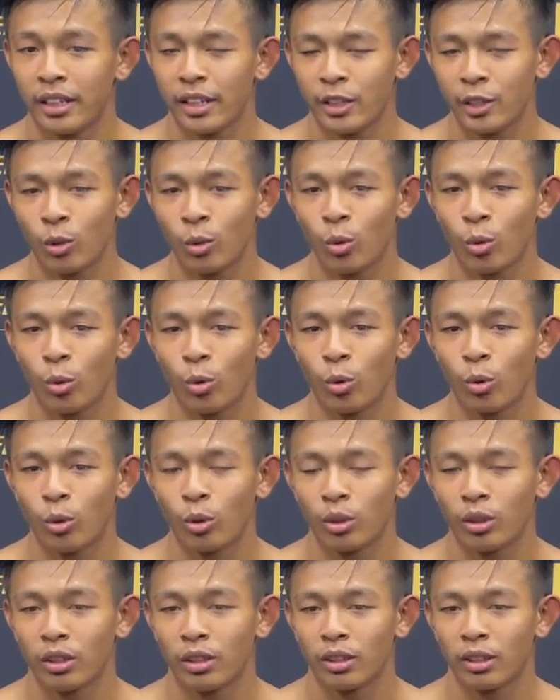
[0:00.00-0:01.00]
ยนอยู่
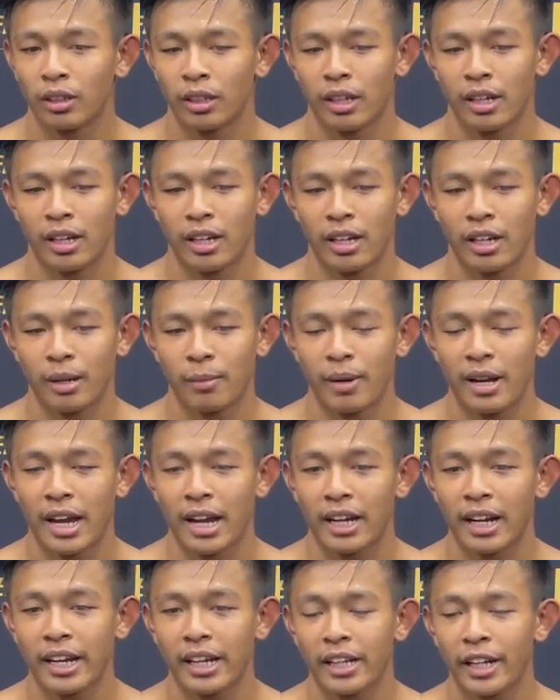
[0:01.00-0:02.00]
มหา
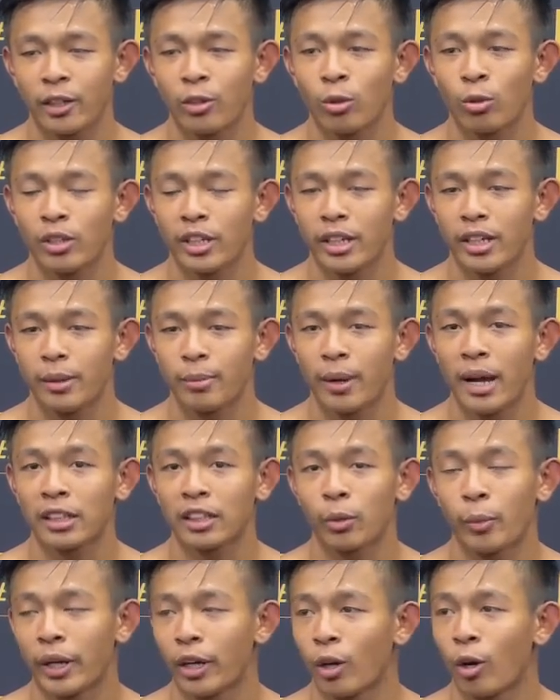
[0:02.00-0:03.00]
ลัยเทคโนโลยีภาค
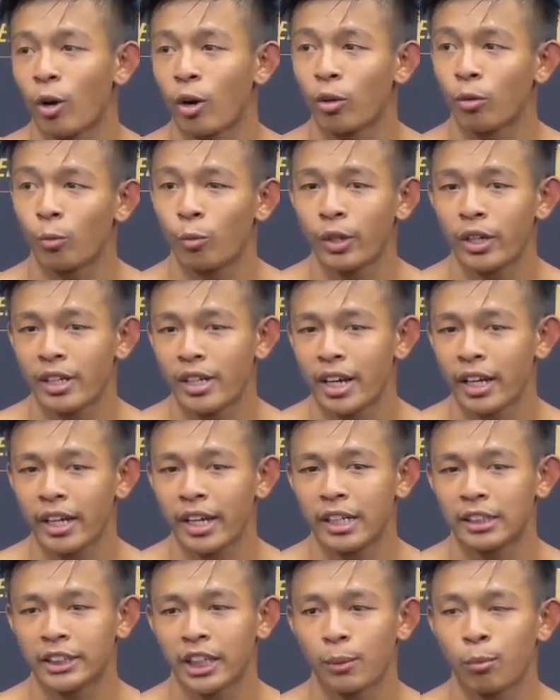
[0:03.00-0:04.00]
ตะวันออก วิทยาเข
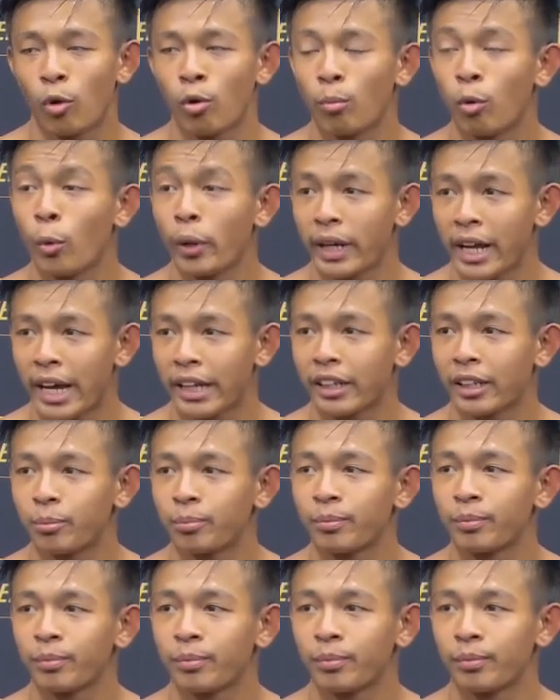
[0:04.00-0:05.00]
ตจักรพงศ์ภูวนาถครับ
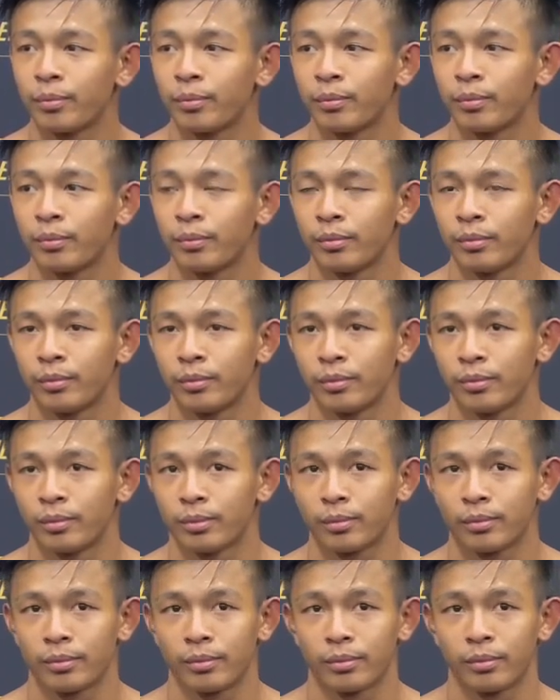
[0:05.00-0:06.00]
อืม
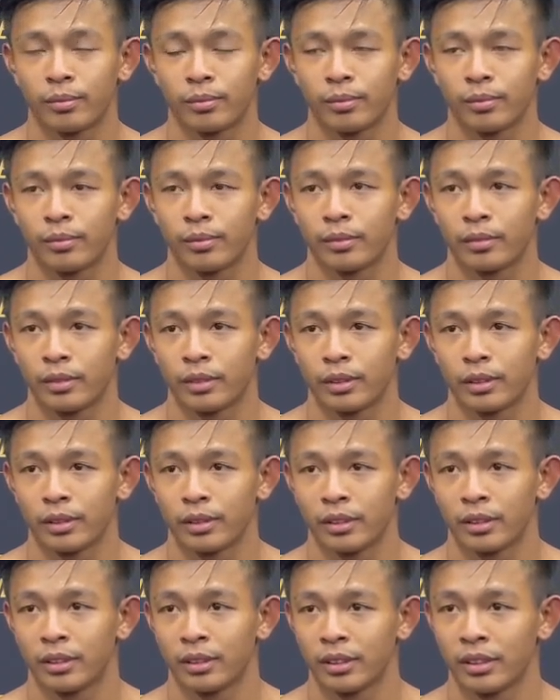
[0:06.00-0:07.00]
นะมันจะดี
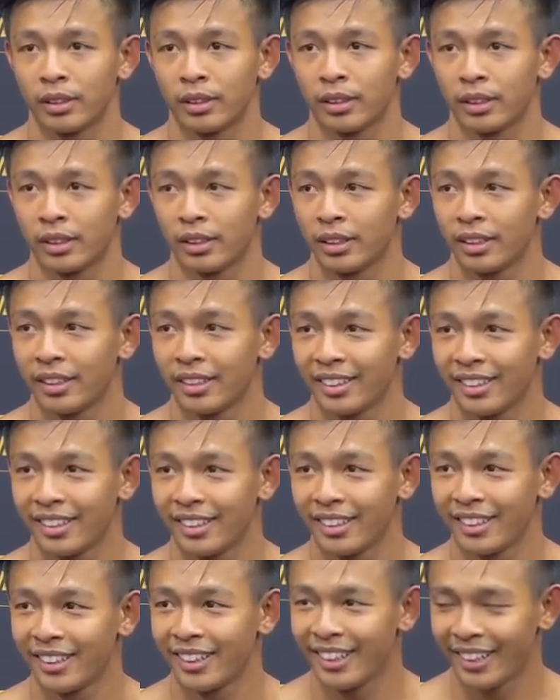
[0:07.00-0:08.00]
ใจกันหน้าดูแล้วว่างัน
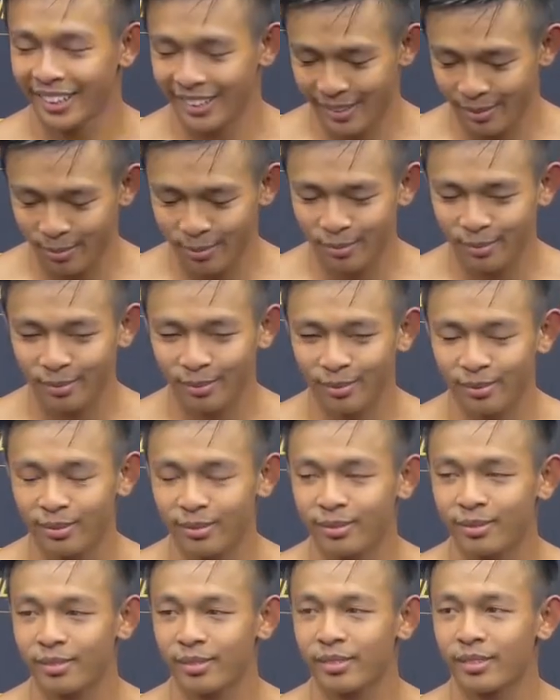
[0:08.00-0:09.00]
นะครับ ฝากถึงแฟนค
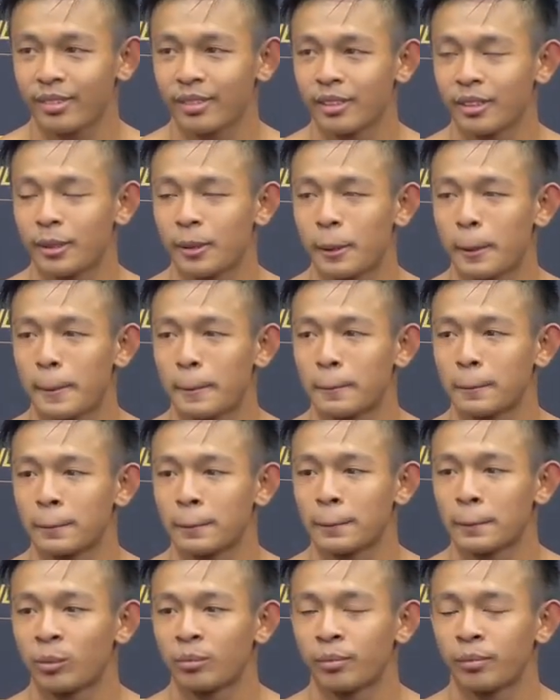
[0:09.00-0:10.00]
ลับของทรงชัยน้
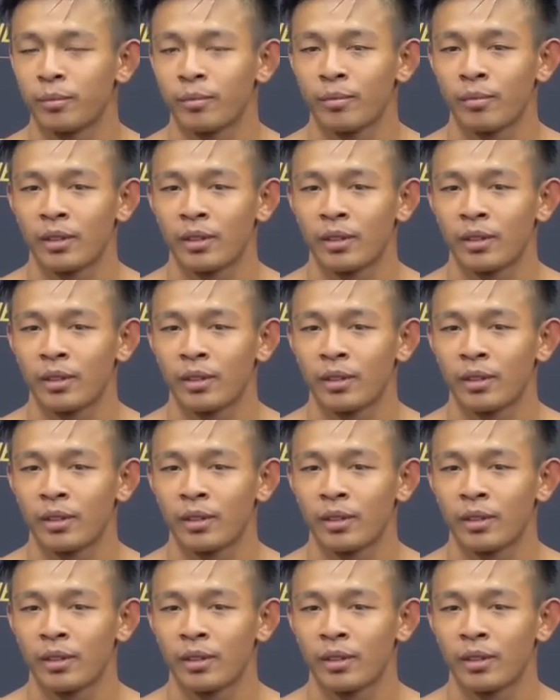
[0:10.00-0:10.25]
อยหน่อยครับ